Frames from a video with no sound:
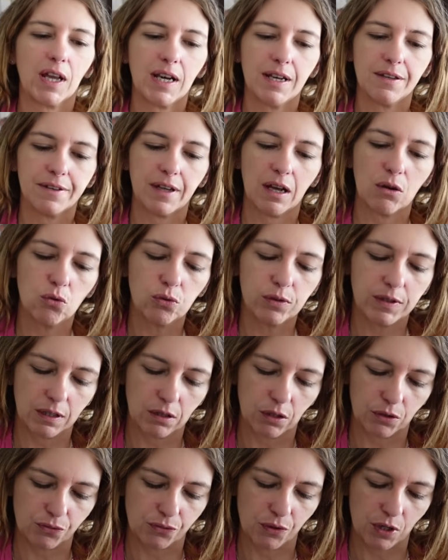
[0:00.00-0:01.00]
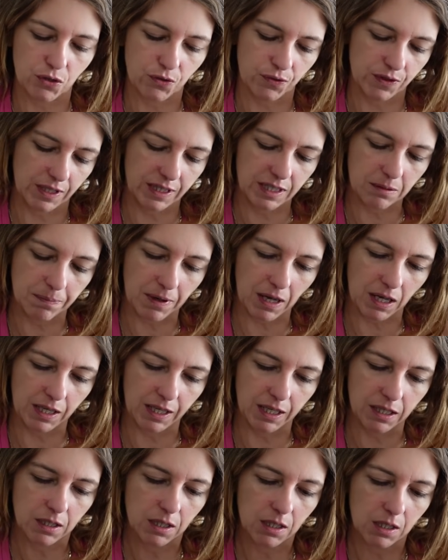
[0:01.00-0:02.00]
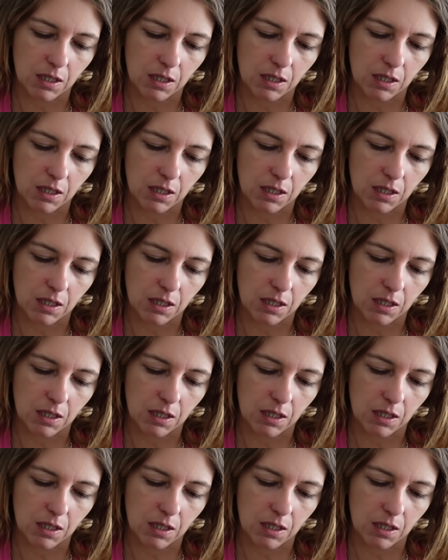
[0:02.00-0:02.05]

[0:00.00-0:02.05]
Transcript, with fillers: elle les a goûtés l'autre fois, je vous en ai parlé.